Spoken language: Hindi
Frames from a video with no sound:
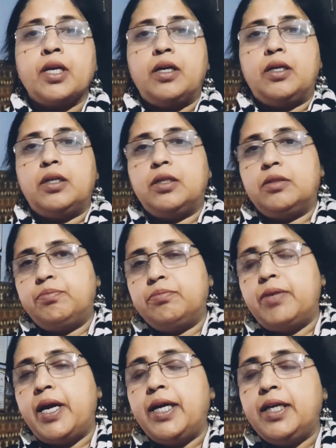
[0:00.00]
आ,
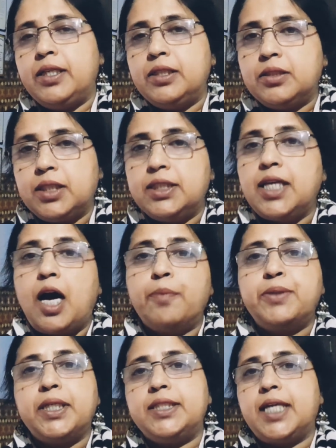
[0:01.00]
मैं इज,
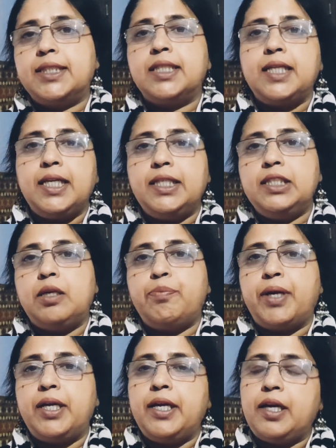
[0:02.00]
आपसे इजाज़त लेने से
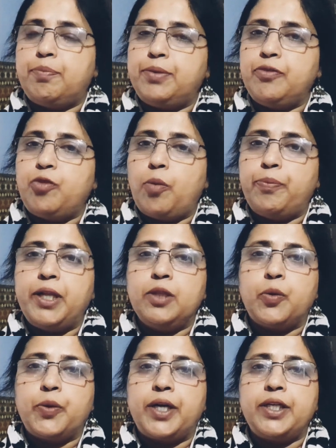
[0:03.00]
पहले अपनी वो अपील
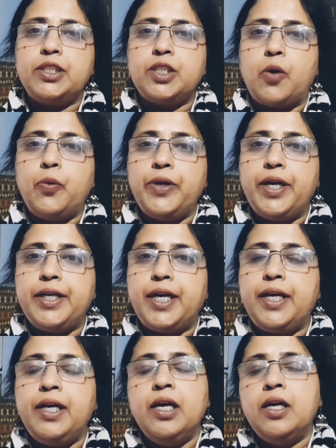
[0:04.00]
दोहराना चाहूंगी
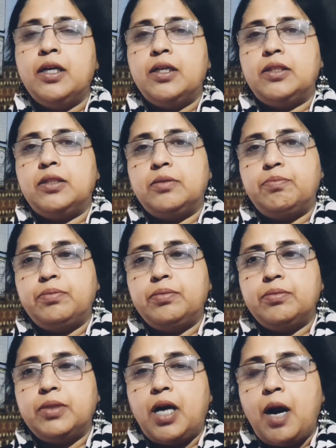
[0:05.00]
कि आ,
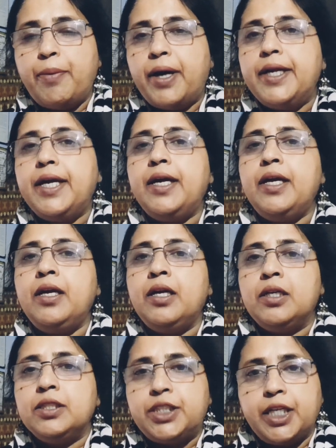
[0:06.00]
हमारे
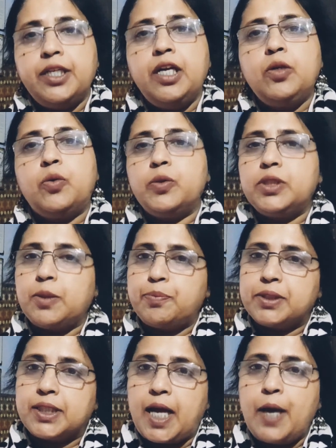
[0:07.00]
चैनल को
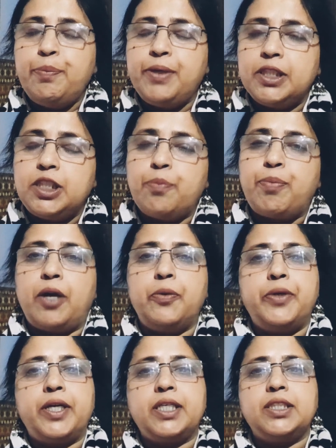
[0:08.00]
सब्सक्राइब कीजिए
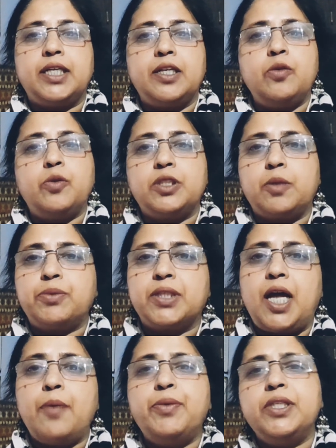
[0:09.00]
पालोना के चैनल को
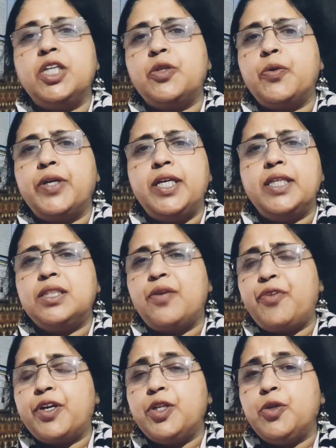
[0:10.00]
सब्सक्राइब कीजिए क्योंकि ये
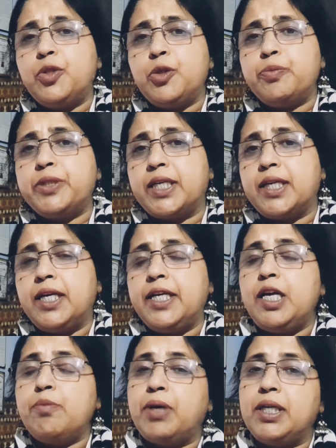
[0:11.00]
सिर्फ एक यूट्यूब चैनल
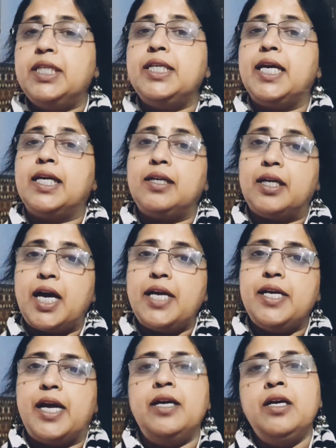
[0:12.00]
नहीं है बल्कि एक
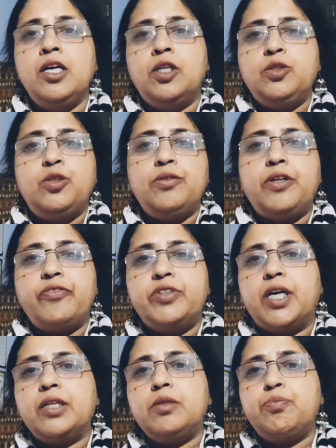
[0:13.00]
लड़ाई है जो
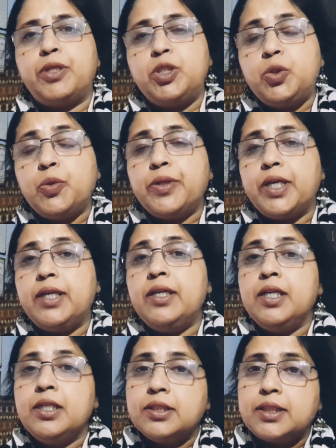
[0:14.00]
नवजात बच्चों के
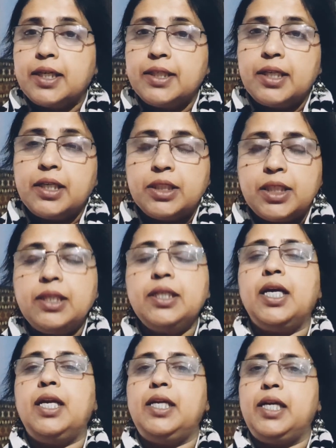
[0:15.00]
संरक्षण
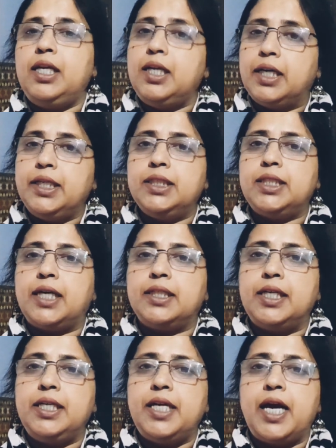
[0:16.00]
के लिए लड़ी जा
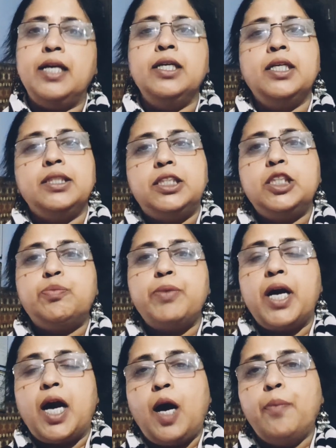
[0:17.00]
रही है
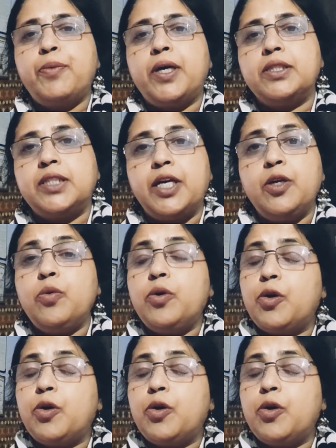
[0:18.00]
जिसमें आपका सहयोग